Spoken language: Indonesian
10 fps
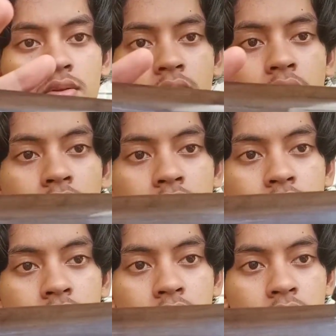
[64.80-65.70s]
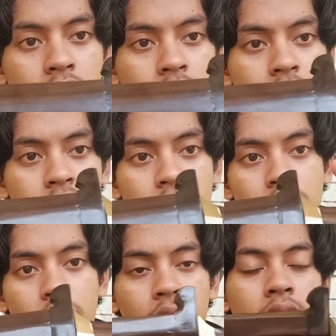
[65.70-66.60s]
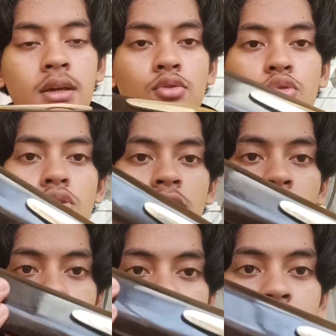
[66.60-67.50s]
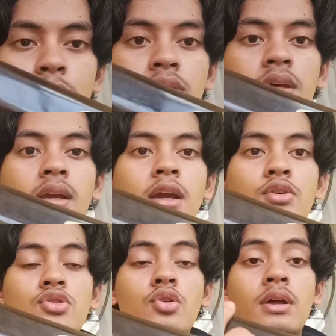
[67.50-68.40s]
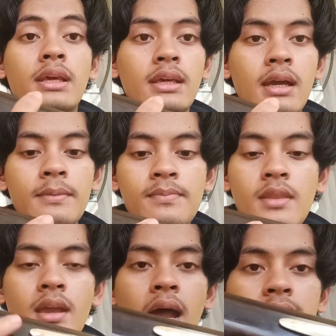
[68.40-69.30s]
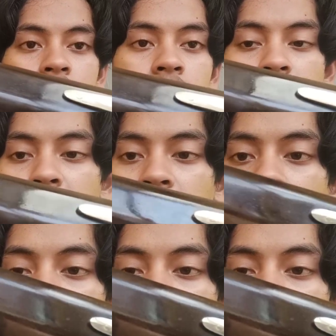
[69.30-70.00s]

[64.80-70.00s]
tuh ya oke untuk sarungnya terbuat dari kayu snorkeling ya asli ya teman-teman ini